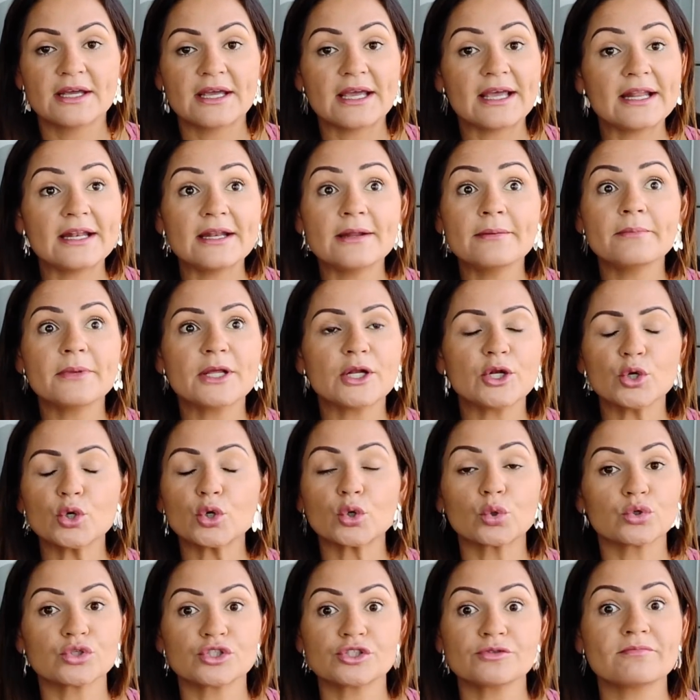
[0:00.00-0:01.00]
Ele
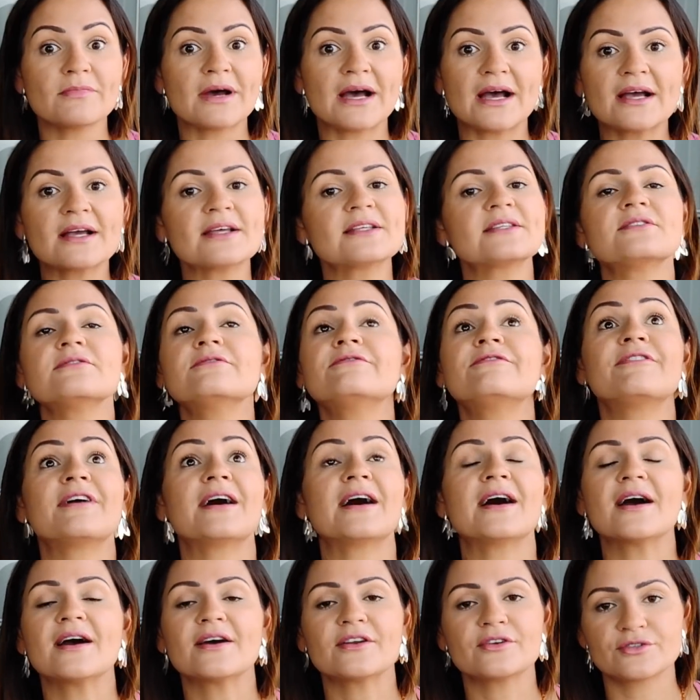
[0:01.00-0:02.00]
melhorou demais em
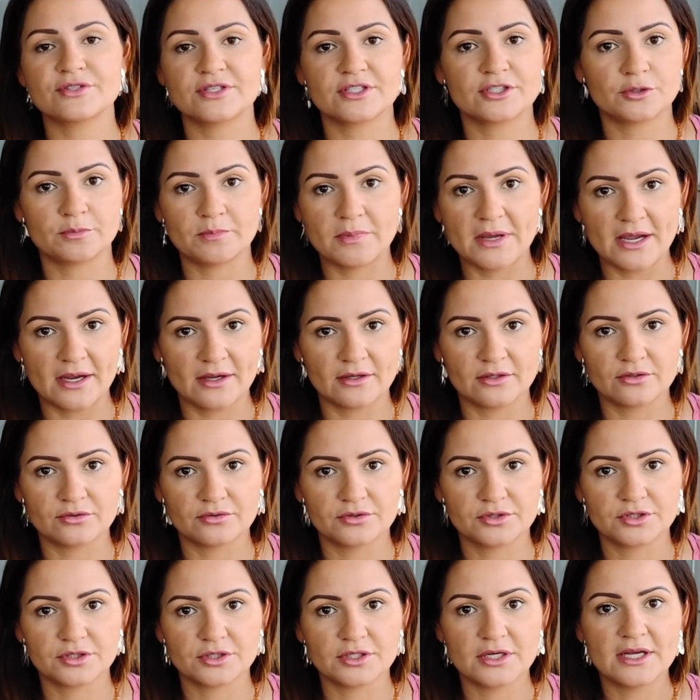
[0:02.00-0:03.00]
vários
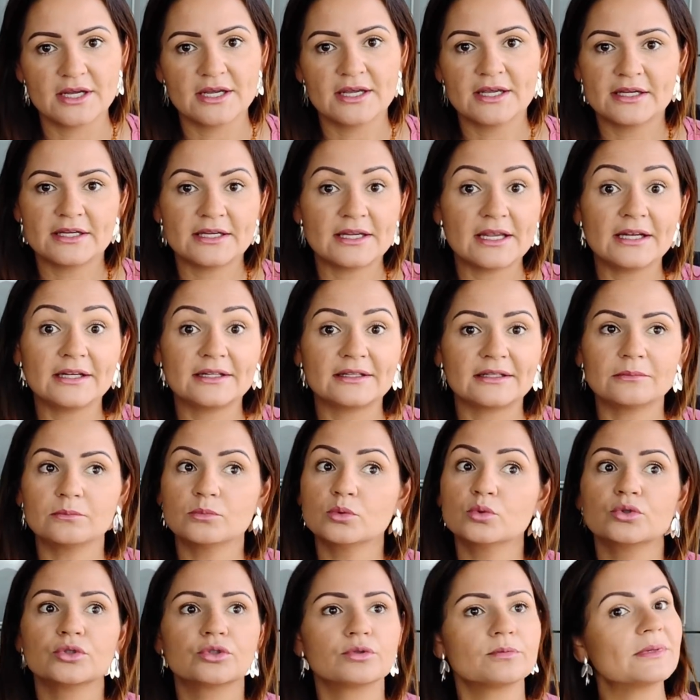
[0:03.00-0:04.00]
aspectos e ele está
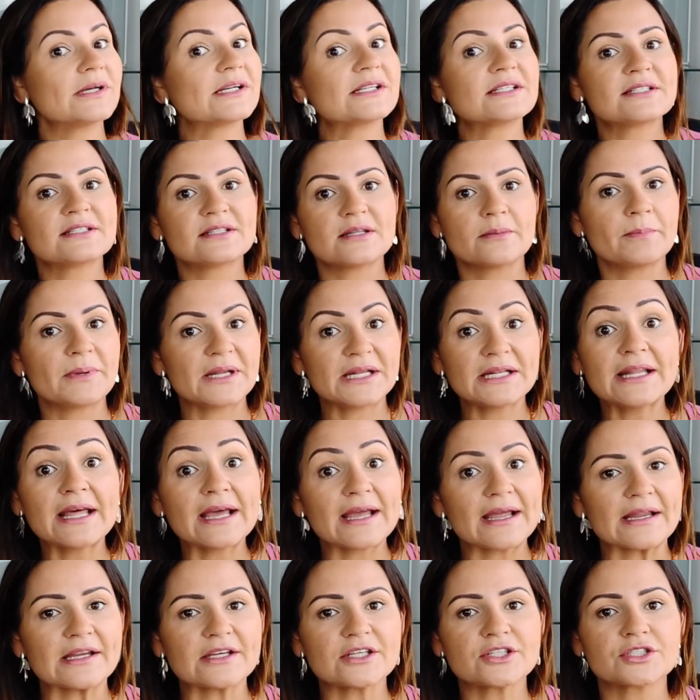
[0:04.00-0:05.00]
muito mais
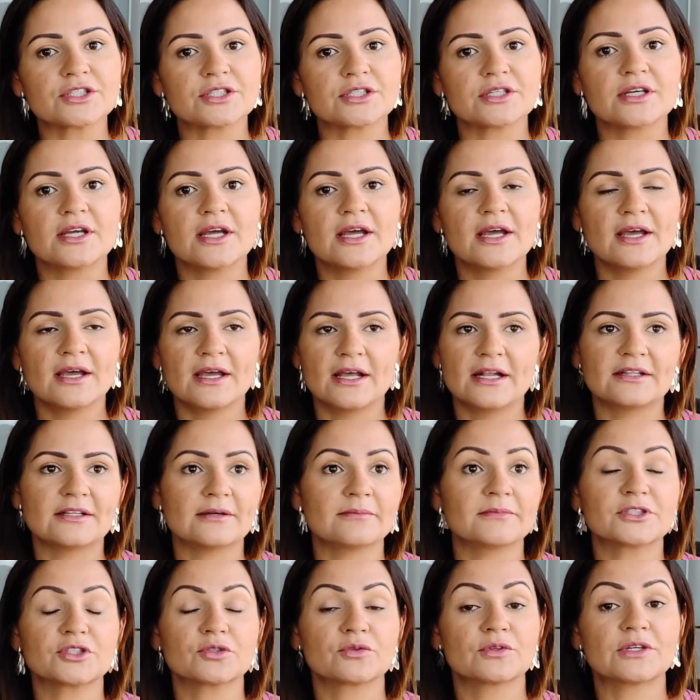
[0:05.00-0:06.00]
independente, ele está mais